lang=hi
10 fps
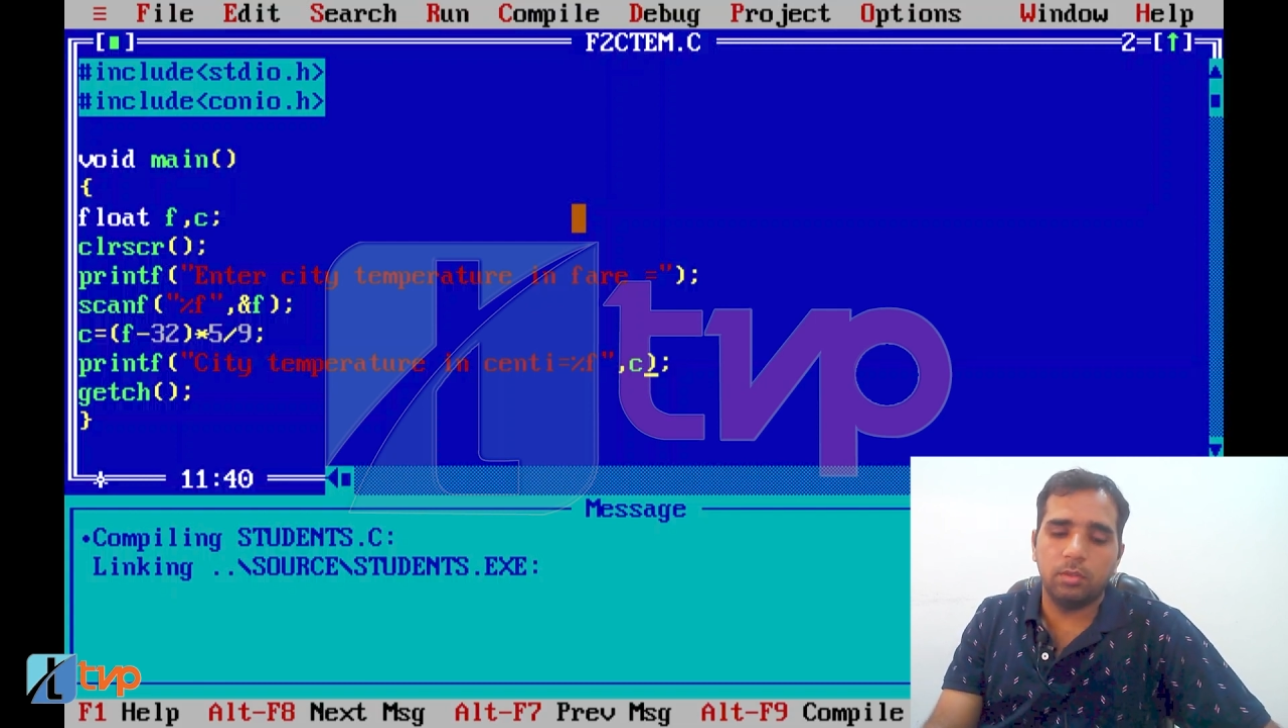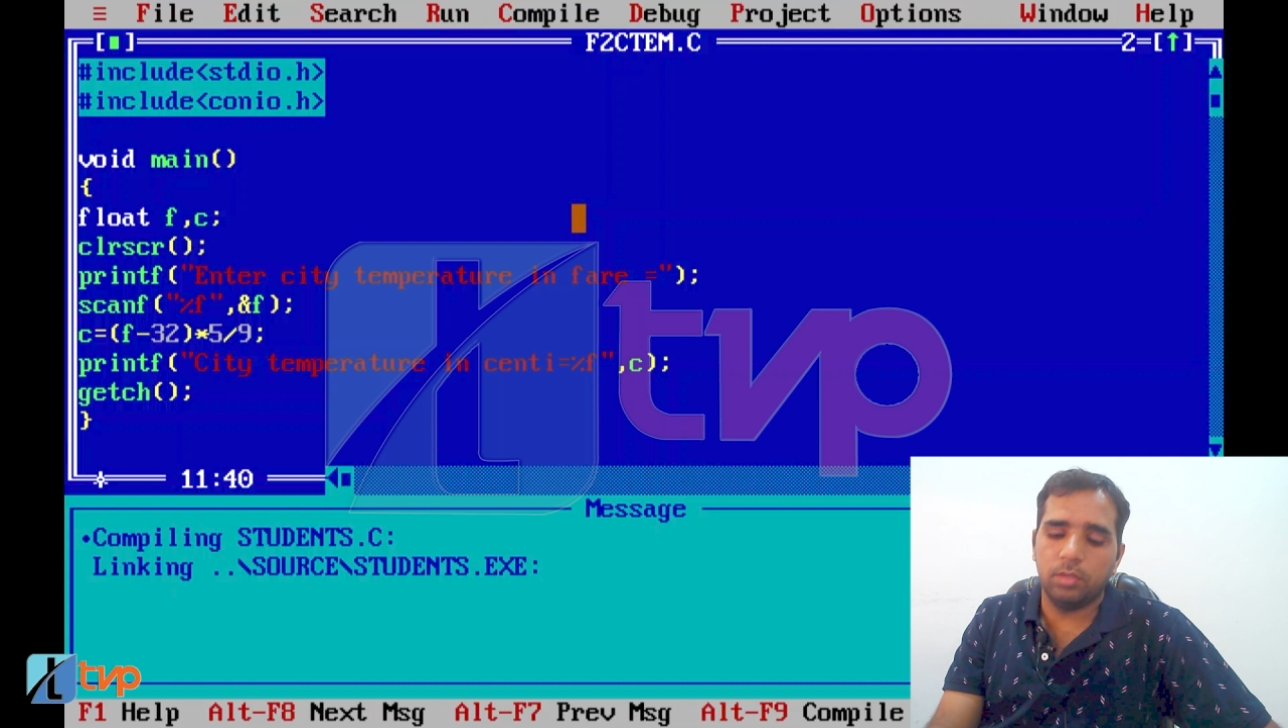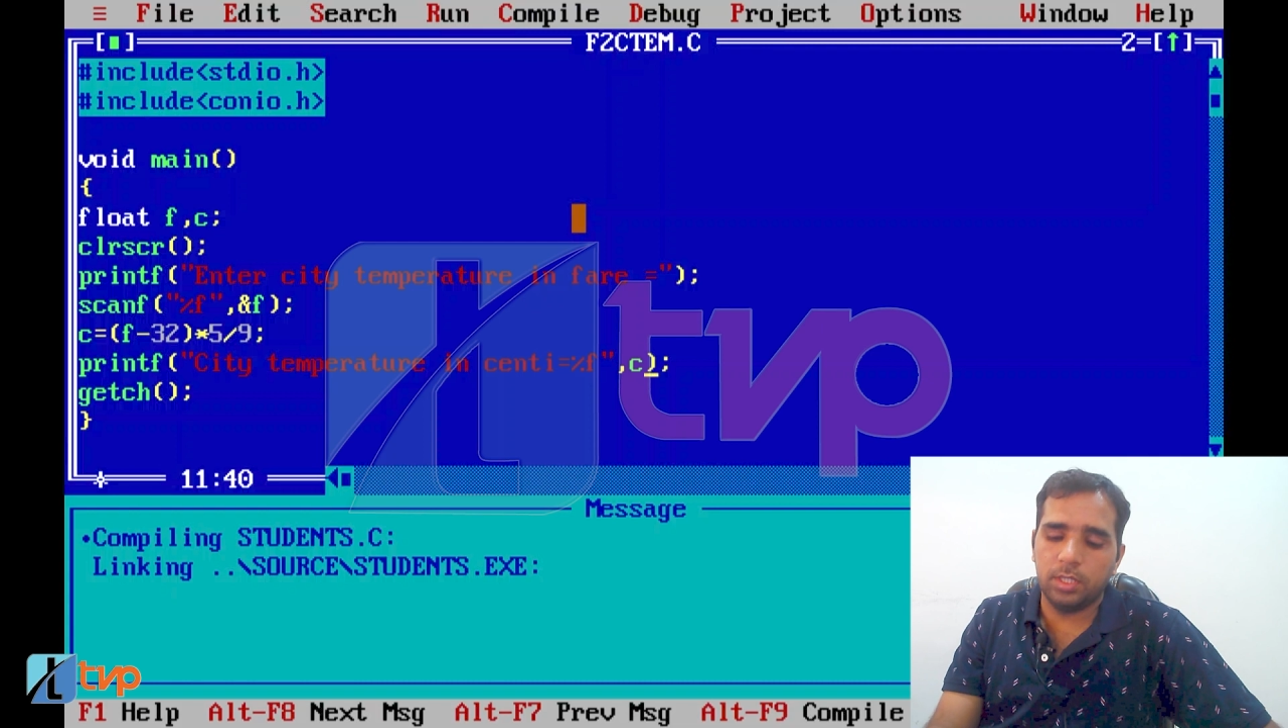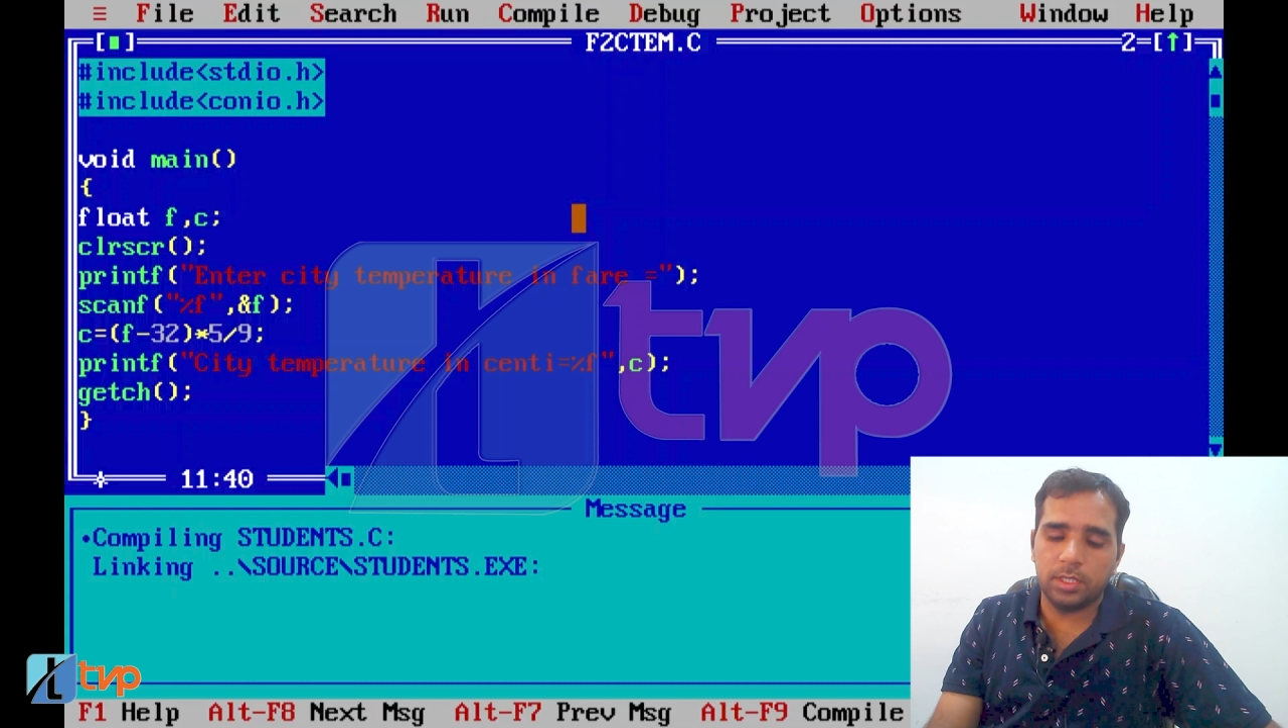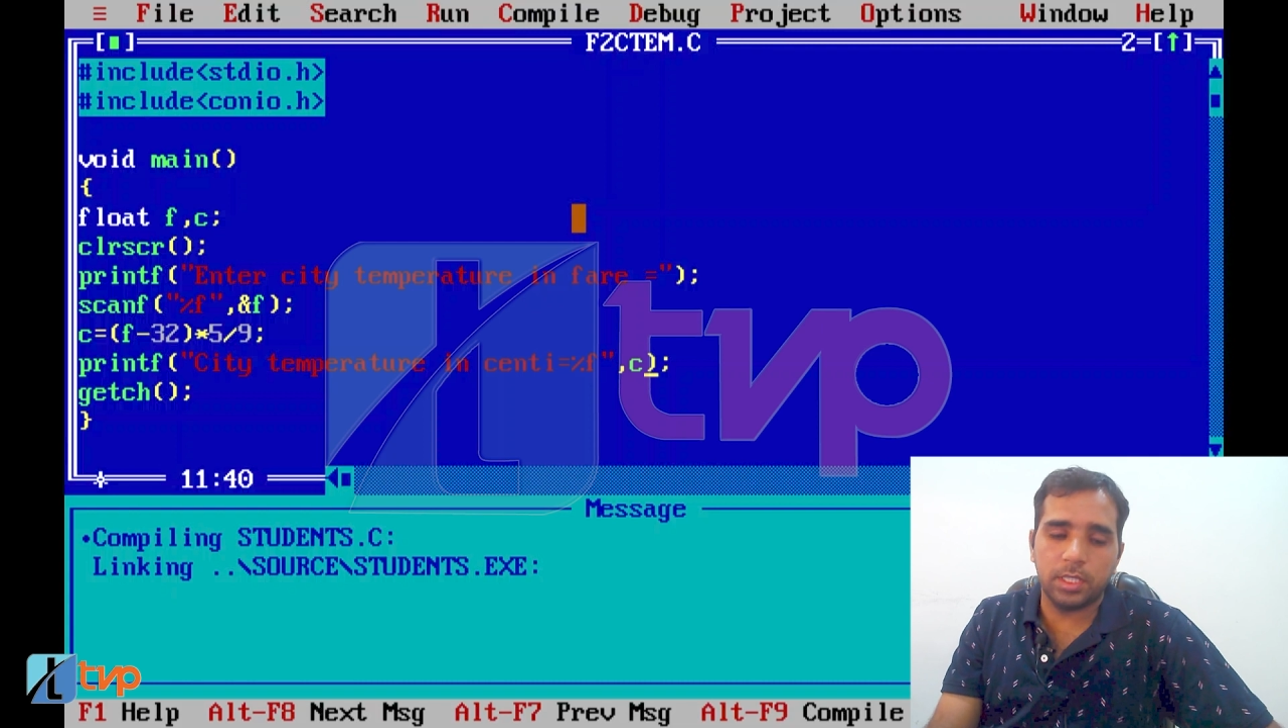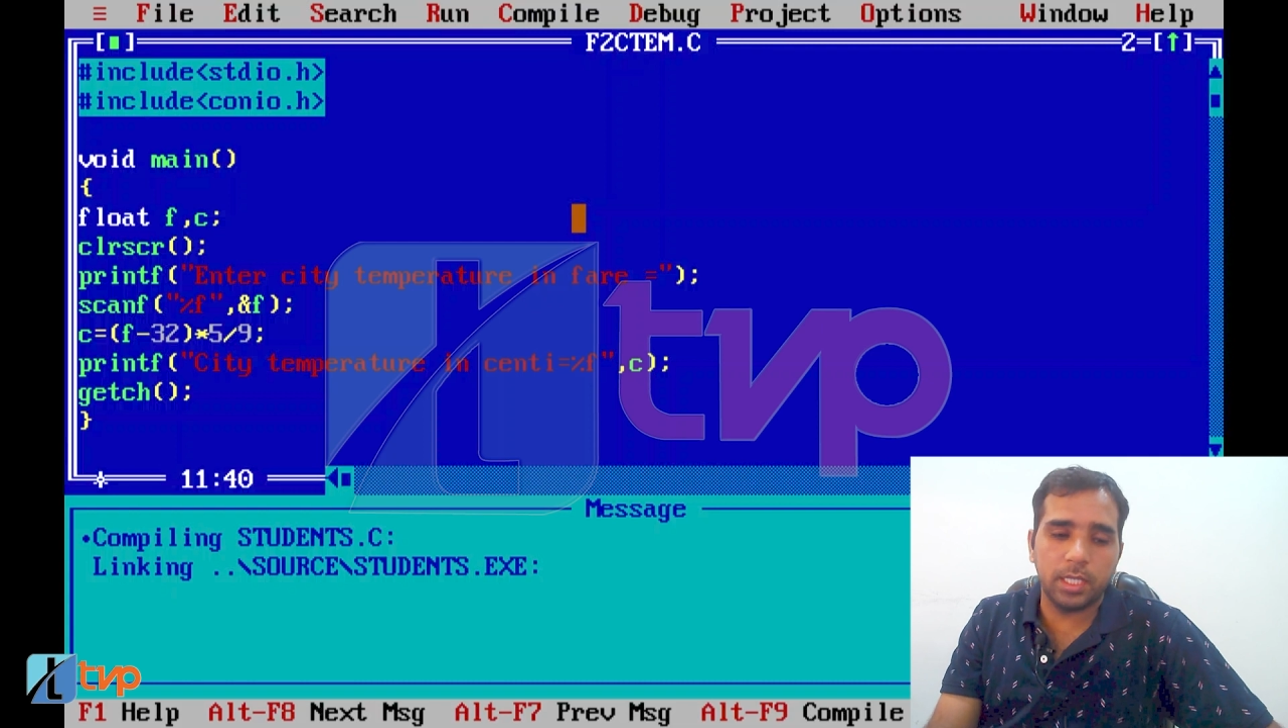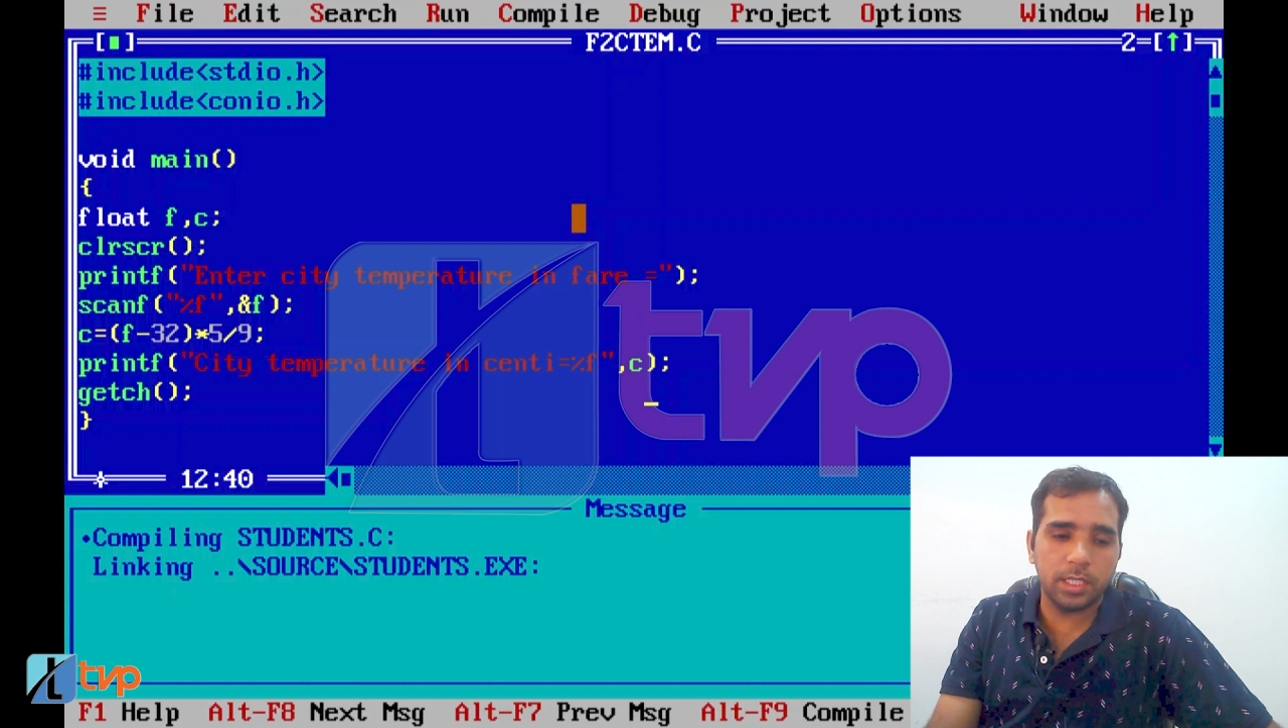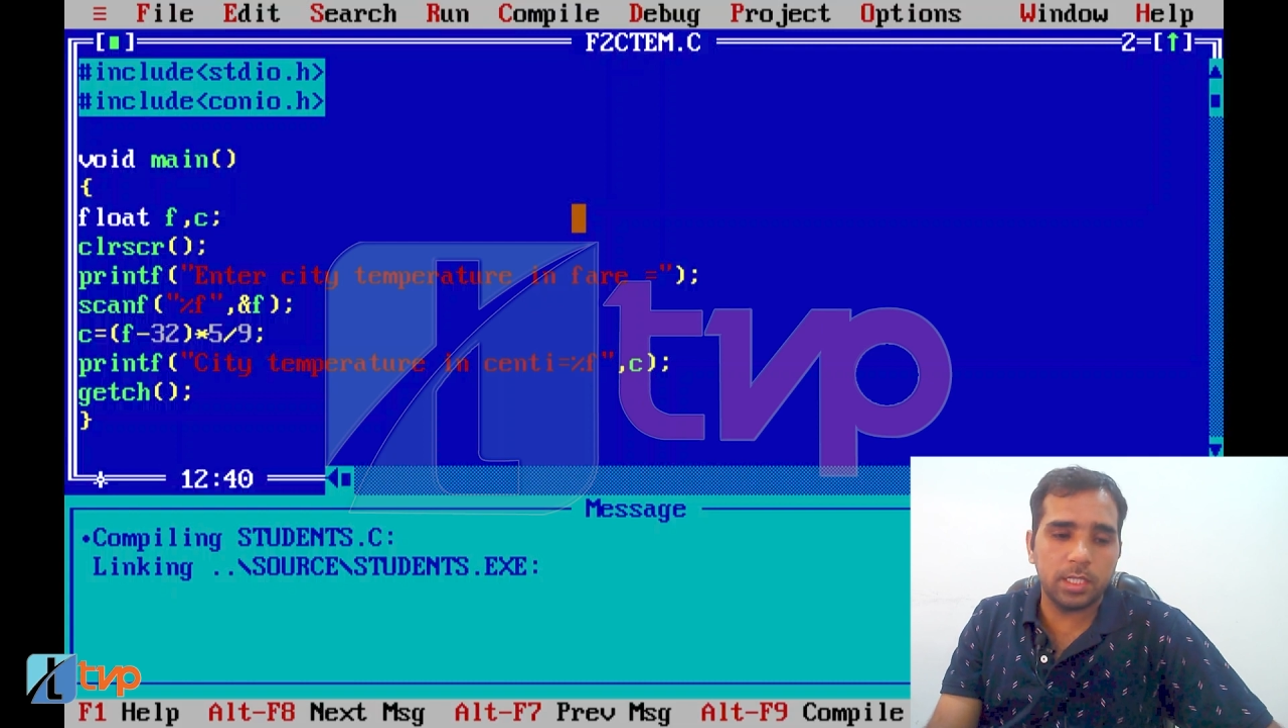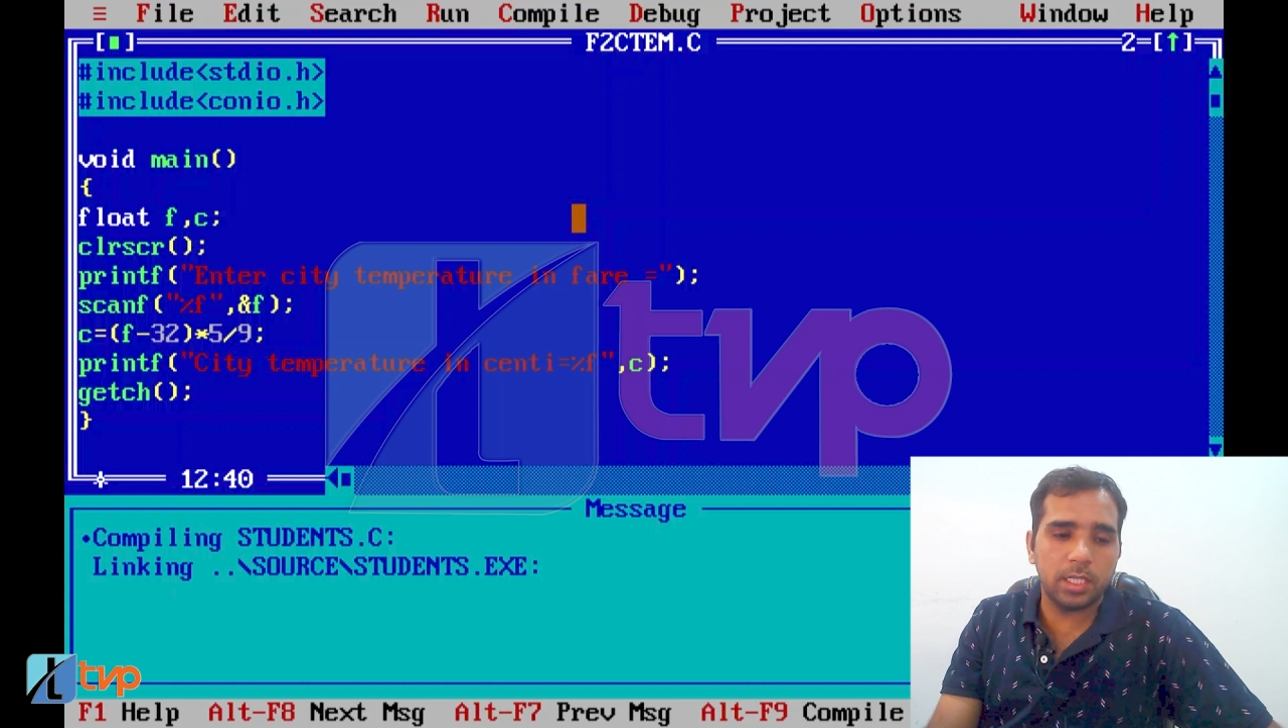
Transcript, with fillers: और नीचे गैच